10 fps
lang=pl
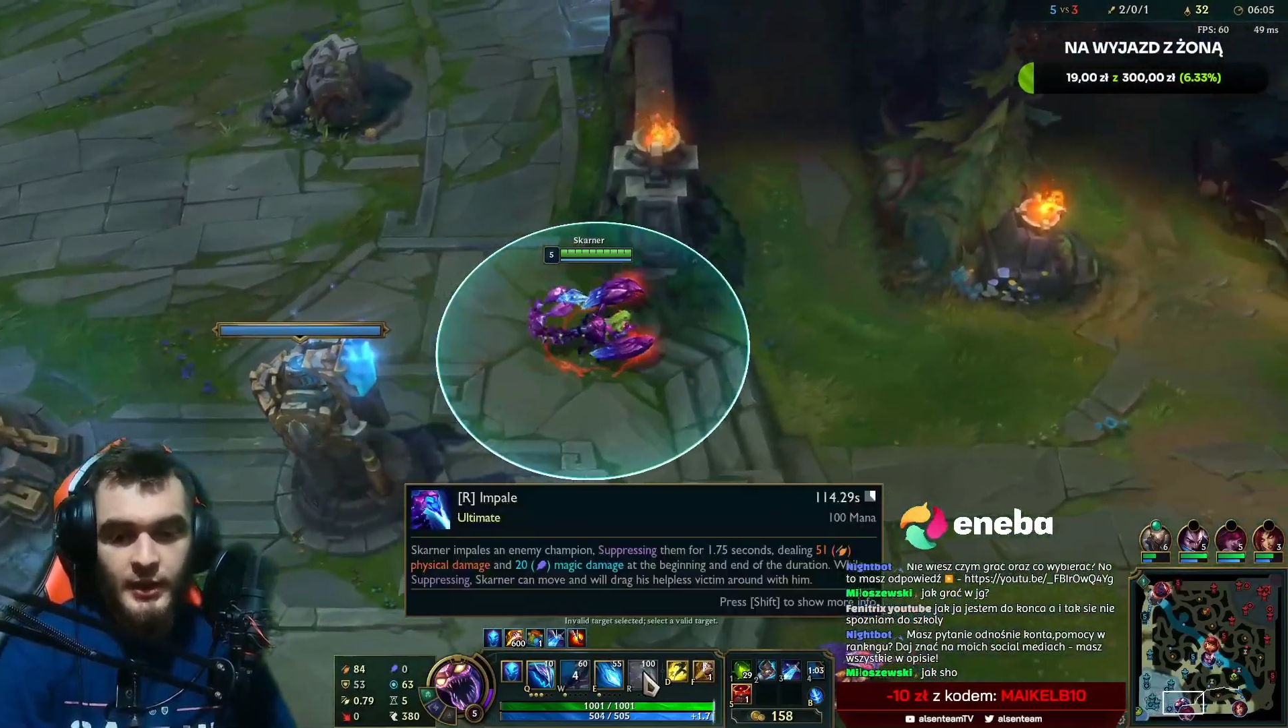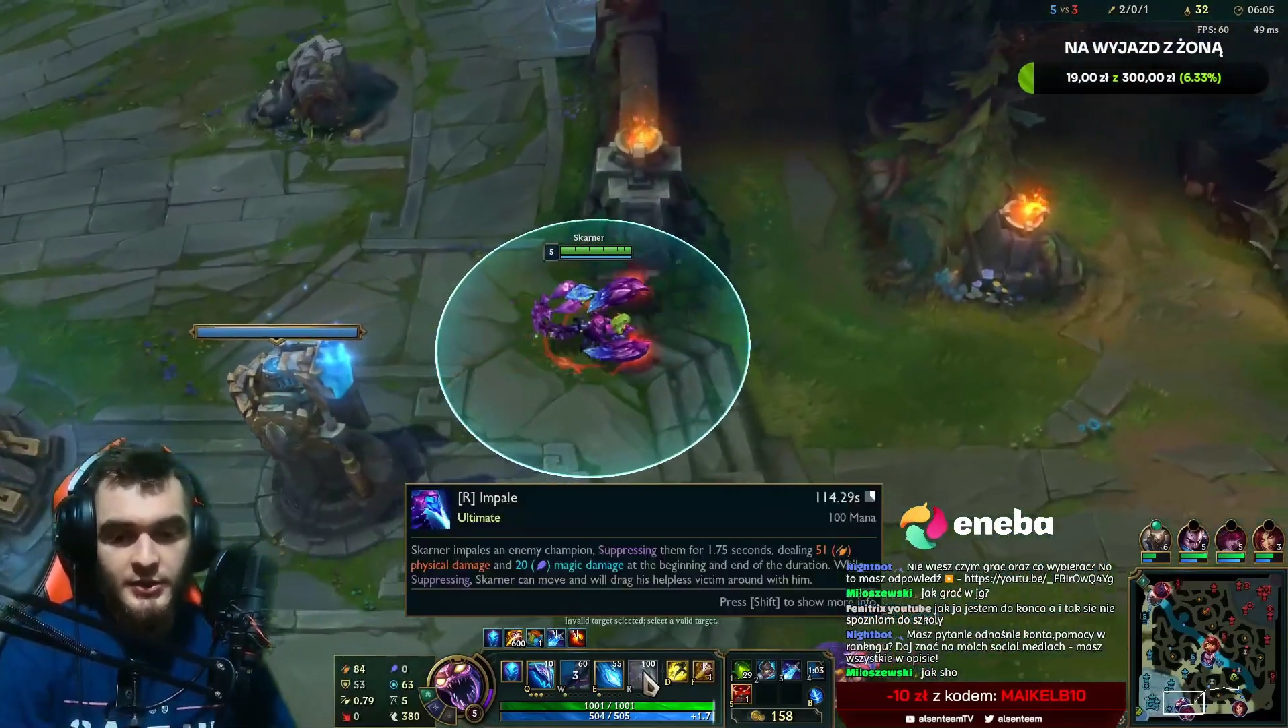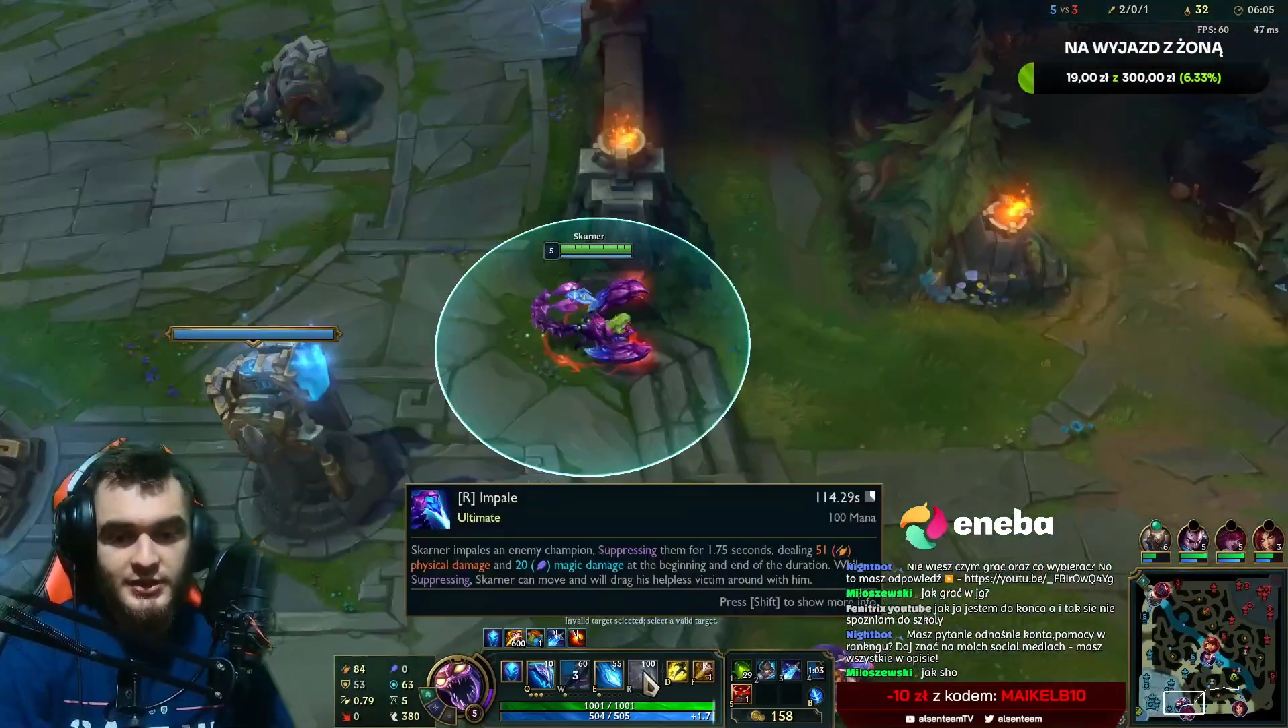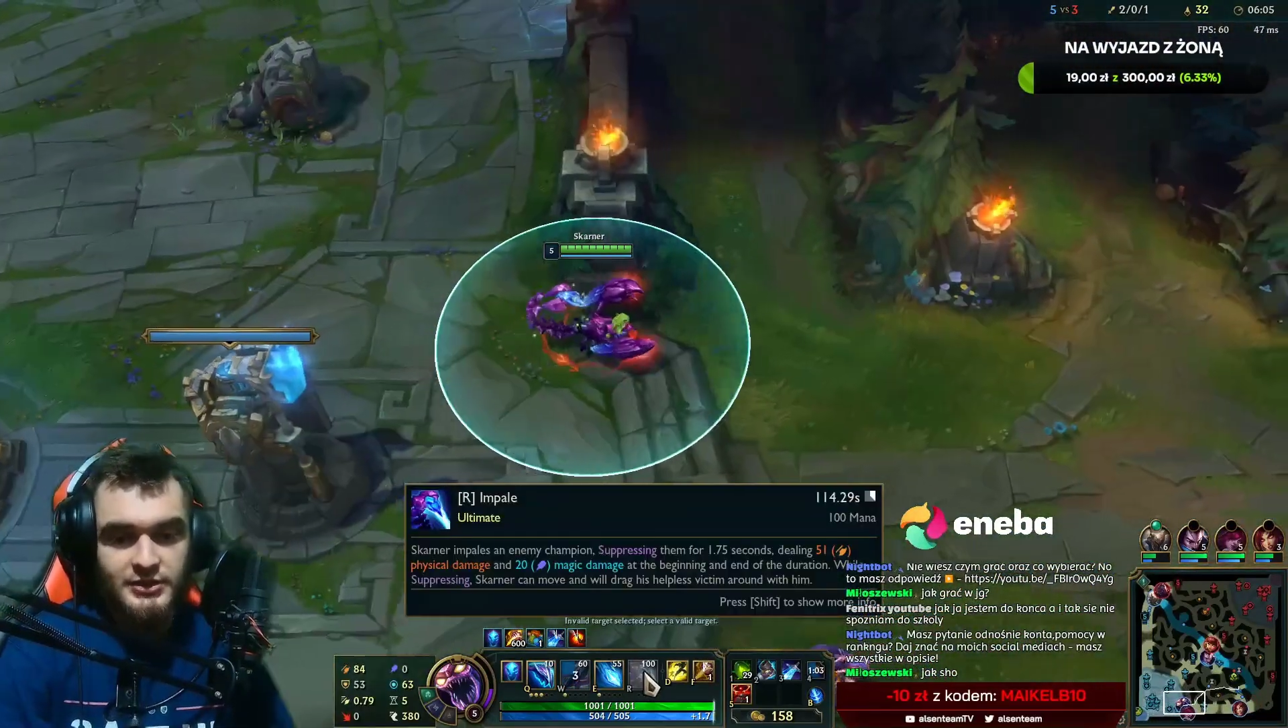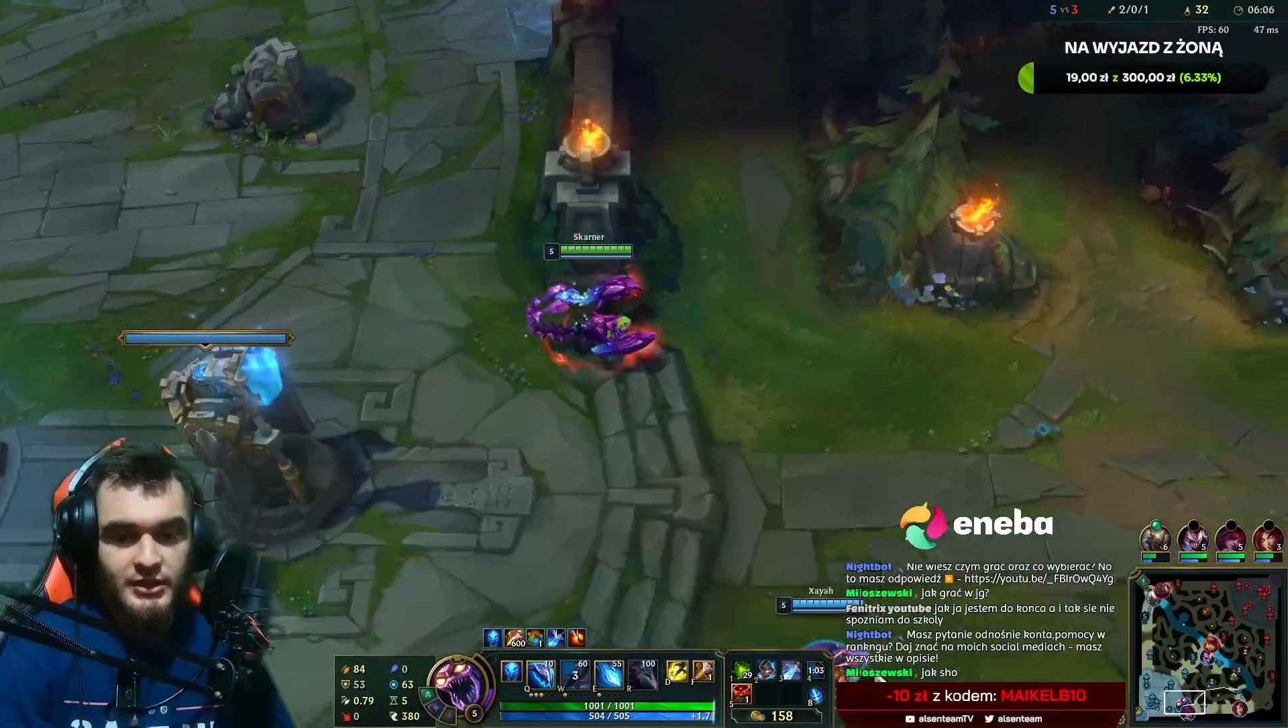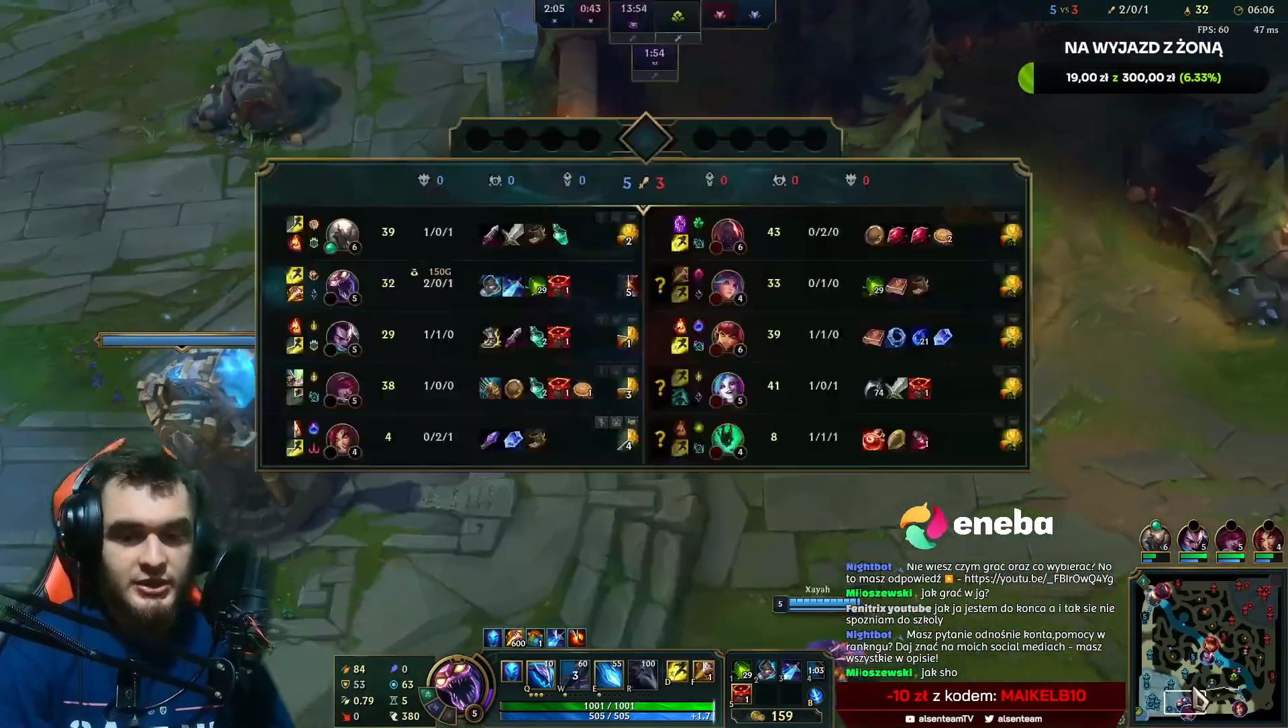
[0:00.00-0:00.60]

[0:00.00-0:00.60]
przez co